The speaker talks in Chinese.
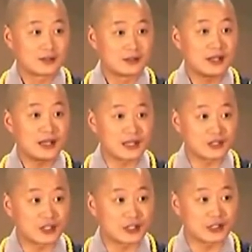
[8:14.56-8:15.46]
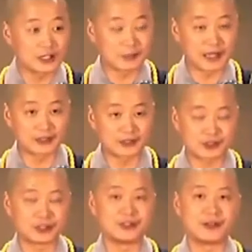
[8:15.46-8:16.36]
内心里面的
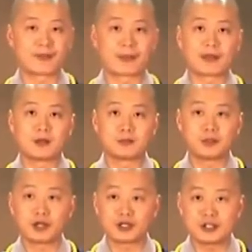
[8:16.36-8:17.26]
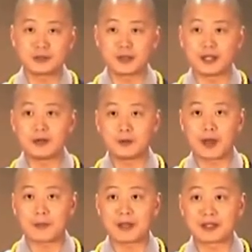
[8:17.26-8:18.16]
喜乐，不要因为
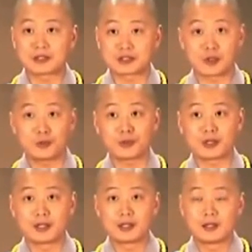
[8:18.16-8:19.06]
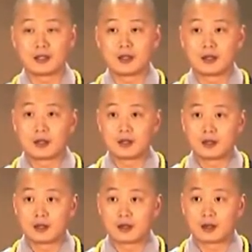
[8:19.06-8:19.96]
外面的遭遇
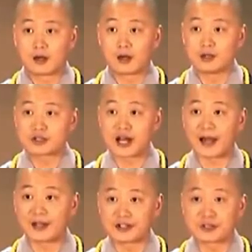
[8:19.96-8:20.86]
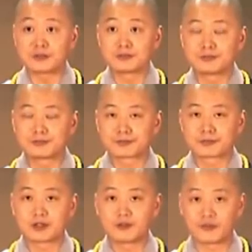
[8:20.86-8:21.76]
而产生
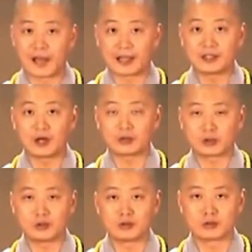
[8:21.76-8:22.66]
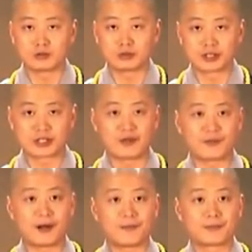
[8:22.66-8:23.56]
烦恼痛苦的想法。